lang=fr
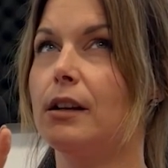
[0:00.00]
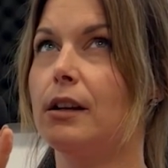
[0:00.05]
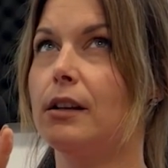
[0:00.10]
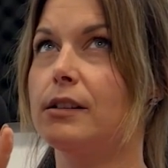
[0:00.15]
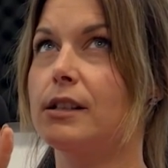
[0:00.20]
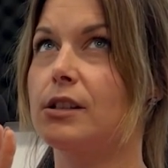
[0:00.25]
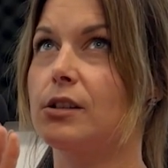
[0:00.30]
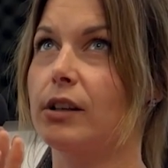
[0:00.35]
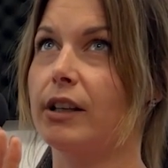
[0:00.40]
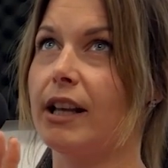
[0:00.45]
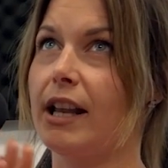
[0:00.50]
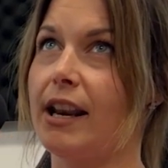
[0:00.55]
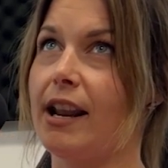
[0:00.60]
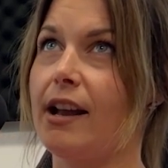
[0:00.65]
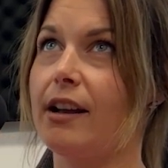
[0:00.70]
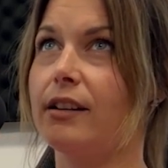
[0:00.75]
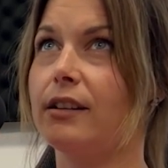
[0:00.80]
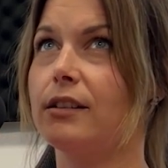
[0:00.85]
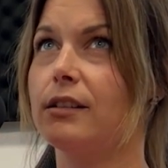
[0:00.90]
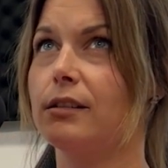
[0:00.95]
c'est ça,
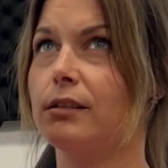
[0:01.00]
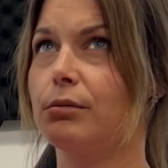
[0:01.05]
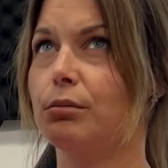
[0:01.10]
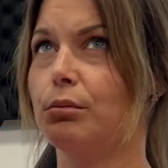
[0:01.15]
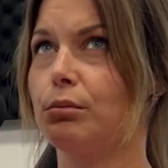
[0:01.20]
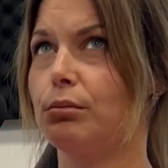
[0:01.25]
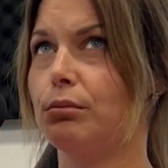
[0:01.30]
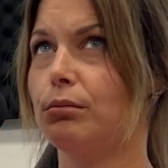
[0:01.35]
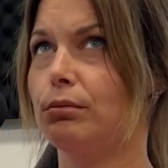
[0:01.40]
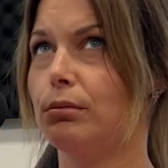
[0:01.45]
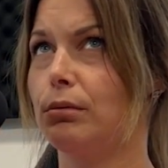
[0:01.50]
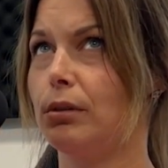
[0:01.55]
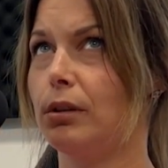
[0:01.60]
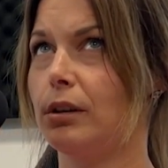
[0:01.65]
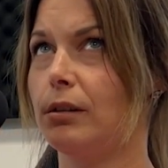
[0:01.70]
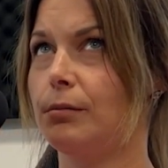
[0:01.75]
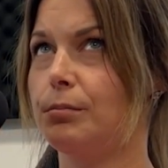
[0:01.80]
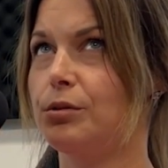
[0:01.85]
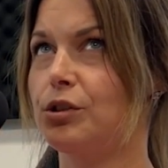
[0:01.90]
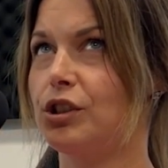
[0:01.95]
Canac,
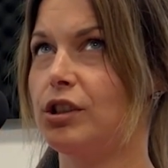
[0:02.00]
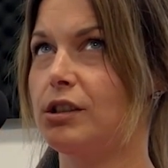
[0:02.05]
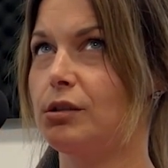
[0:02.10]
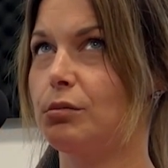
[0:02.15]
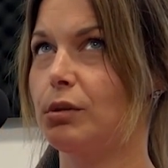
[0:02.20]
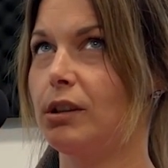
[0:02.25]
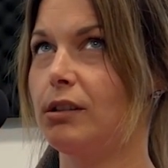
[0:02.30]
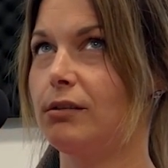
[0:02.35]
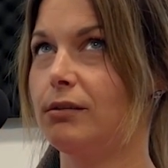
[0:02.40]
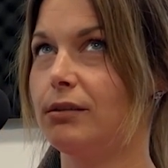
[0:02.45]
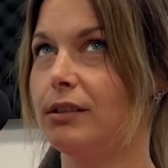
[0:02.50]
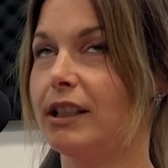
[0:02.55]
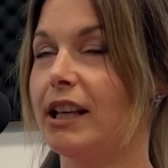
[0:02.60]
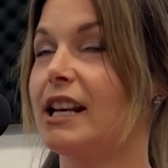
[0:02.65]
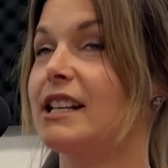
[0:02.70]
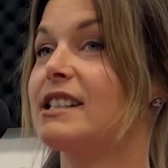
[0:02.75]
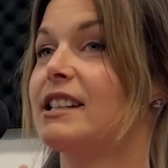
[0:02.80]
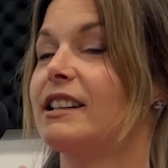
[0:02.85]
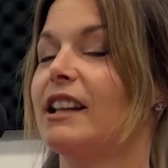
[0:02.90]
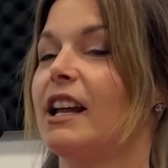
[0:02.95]
puis j'ai dit quoi, non?
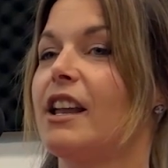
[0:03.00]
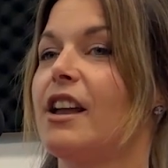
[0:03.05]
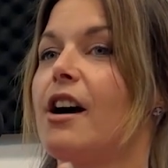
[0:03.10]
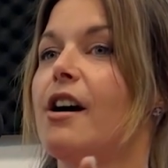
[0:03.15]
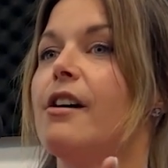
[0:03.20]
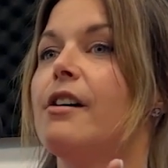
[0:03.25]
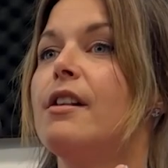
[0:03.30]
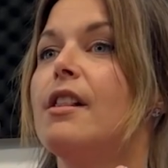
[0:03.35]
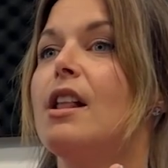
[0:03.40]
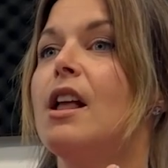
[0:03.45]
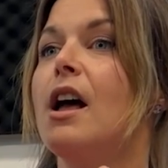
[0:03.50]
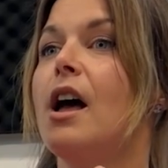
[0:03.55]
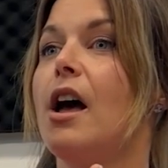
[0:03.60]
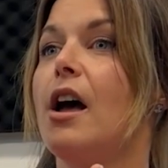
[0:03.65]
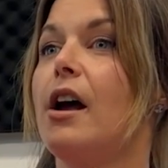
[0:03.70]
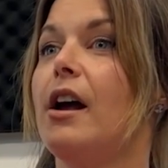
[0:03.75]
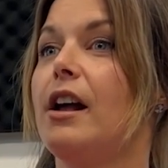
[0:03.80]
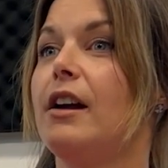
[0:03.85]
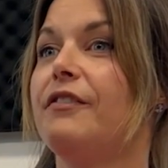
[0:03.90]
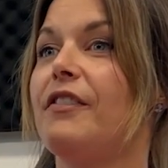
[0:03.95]
Canada Tailleur.
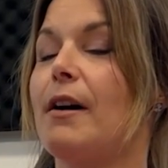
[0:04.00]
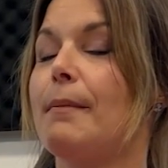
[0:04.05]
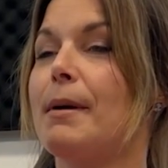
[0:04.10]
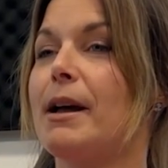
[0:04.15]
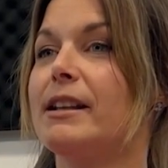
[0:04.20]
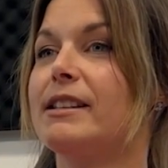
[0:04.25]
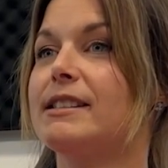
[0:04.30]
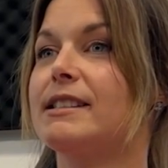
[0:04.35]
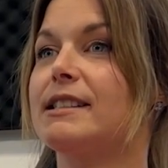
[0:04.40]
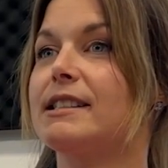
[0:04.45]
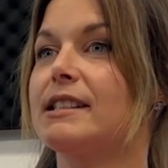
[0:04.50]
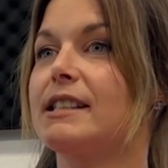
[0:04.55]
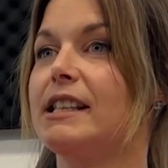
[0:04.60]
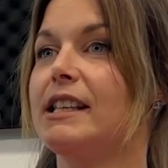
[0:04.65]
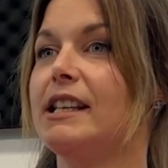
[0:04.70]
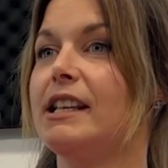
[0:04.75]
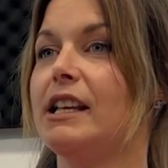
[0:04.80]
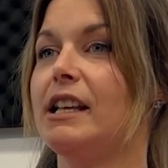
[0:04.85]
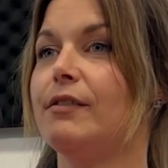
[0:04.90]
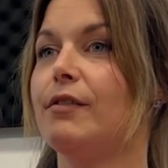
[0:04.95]

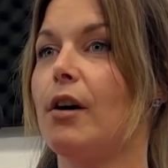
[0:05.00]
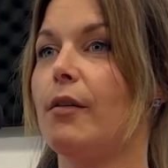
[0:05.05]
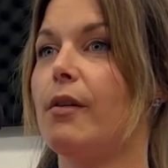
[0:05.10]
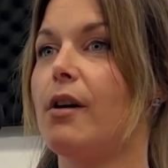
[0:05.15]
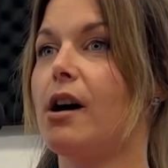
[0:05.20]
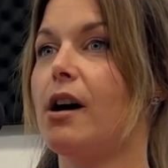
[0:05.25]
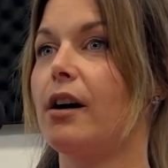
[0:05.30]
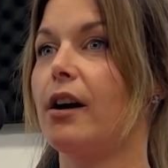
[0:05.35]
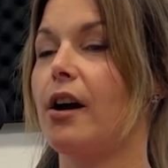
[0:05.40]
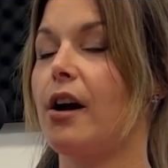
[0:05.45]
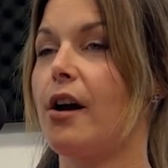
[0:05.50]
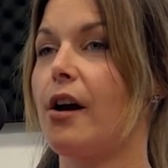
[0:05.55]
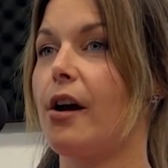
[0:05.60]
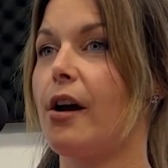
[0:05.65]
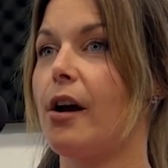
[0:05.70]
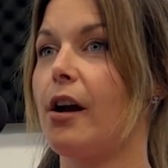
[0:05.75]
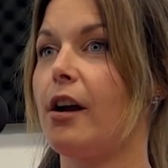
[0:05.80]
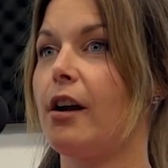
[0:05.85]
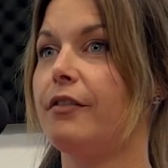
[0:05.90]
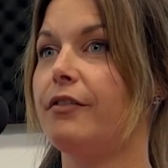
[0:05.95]
pharmacie, il va y avoir
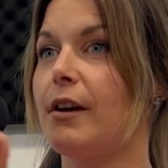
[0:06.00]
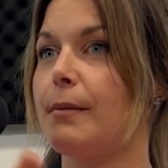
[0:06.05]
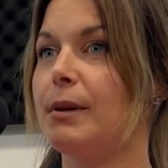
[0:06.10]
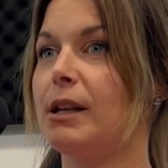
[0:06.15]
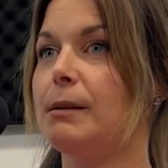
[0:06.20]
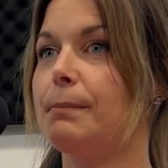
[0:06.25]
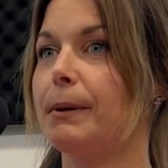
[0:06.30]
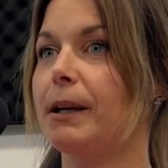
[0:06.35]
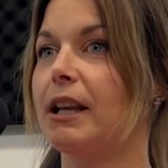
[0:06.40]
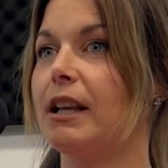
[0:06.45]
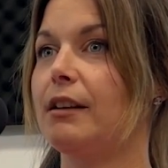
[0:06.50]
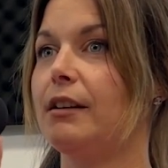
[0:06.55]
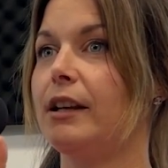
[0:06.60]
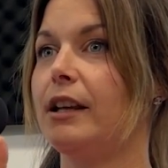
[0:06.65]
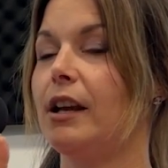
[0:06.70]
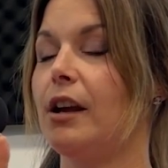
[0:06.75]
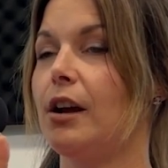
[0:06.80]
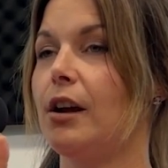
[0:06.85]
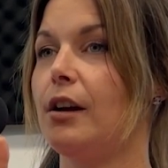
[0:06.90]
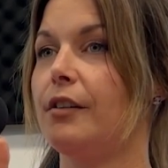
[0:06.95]
Family
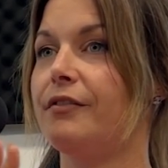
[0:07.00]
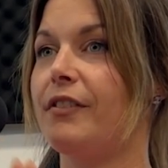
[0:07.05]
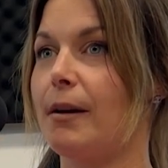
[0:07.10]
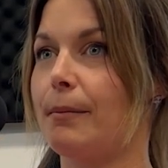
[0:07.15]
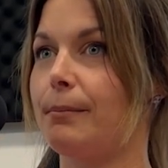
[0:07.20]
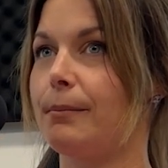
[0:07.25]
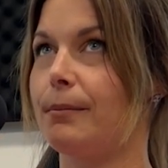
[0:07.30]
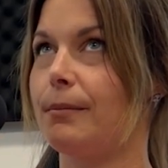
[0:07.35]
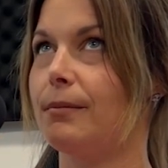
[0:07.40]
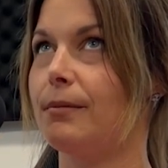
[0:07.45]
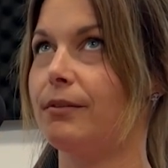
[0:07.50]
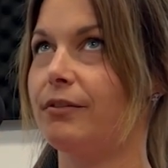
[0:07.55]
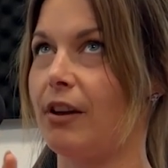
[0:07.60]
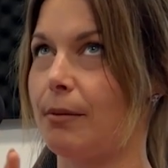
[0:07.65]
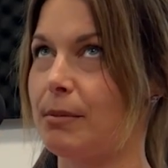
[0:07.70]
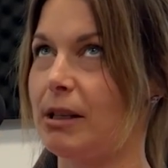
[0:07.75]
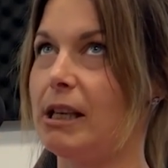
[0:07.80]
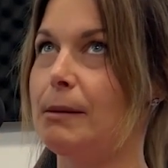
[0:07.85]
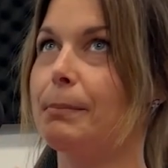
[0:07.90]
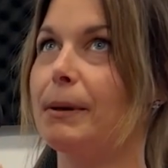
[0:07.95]
Prix,
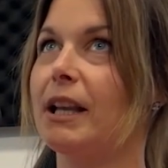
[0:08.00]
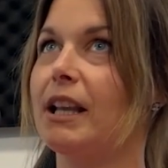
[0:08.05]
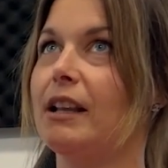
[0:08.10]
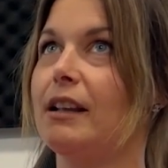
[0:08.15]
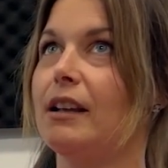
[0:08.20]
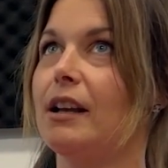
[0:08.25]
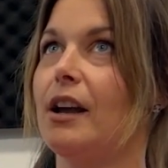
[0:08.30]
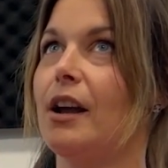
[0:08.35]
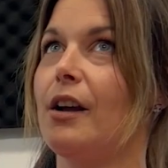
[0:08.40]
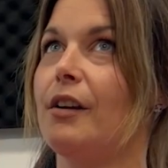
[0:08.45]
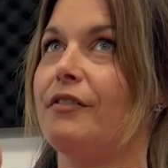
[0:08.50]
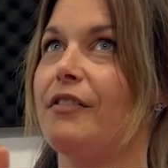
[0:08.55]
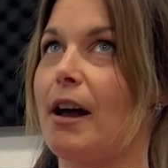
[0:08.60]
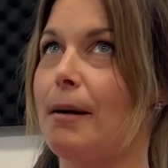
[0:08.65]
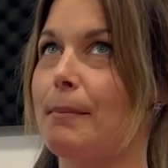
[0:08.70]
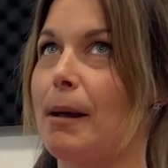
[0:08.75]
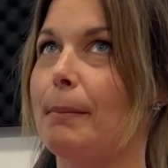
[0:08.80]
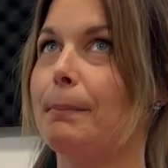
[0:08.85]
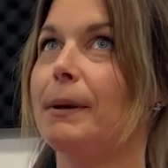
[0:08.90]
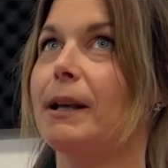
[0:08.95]
Family Prix,
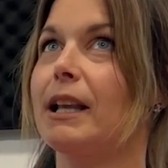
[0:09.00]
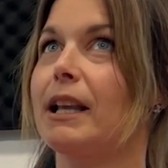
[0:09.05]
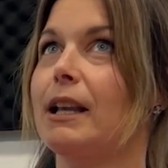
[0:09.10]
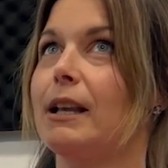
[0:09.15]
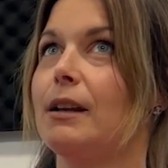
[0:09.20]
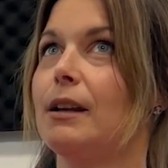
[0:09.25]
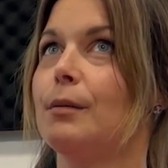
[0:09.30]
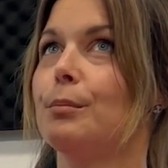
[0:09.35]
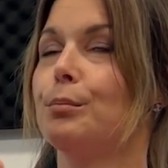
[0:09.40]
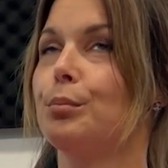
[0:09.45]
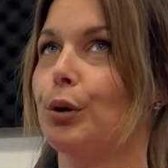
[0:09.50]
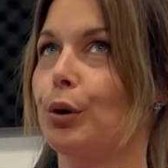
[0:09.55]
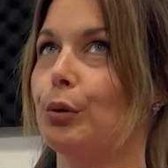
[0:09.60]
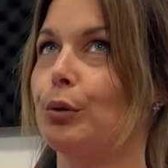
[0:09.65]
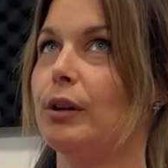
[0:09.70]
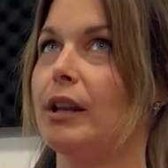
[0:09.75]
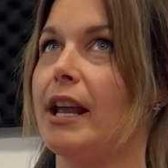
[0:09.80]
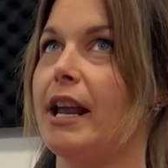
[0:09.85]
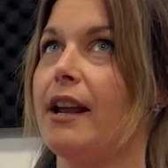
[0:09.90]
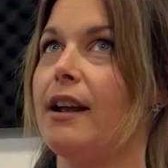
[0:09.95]
Pharmaprix,
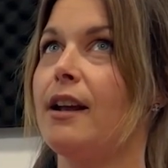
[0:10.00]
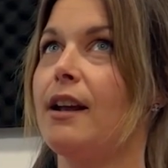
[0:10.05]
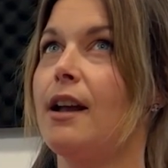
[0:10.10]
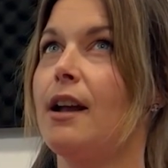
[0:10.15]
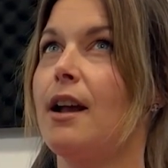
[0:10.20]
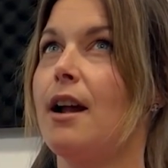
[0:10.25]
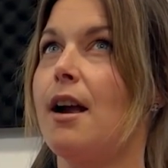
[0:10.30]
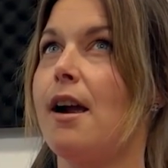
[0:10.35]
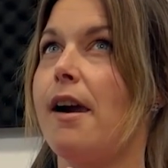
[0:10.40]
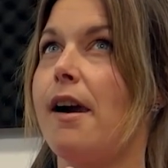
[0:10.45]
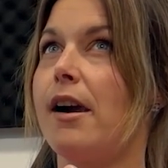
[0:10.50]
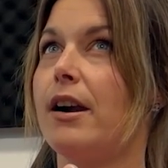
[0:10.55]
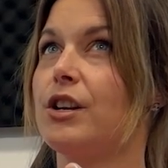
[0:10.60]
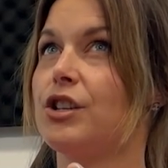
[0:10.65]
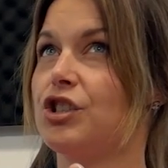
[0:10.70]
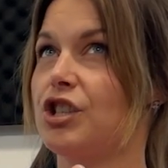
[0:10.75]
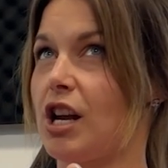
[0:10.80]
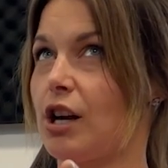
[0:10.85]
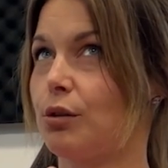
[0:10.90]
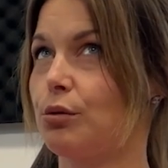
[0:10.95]
Brunet,
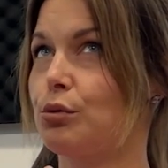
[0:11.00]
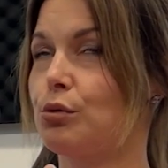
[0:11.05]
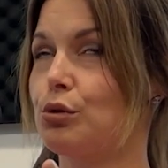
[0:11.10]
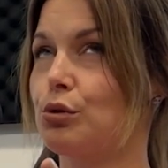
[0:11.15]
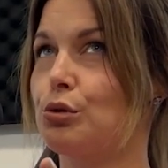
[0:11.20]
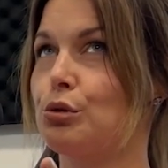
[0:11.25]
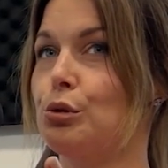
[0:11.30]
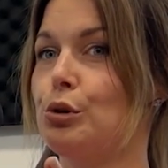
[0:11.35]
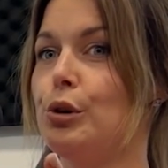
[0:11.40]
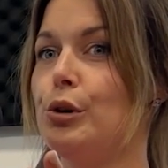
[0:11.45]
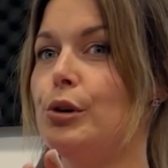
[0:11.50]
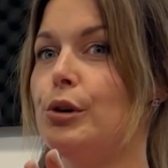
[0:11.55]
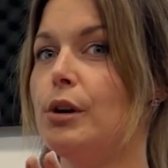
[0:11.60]
Jean Coutu.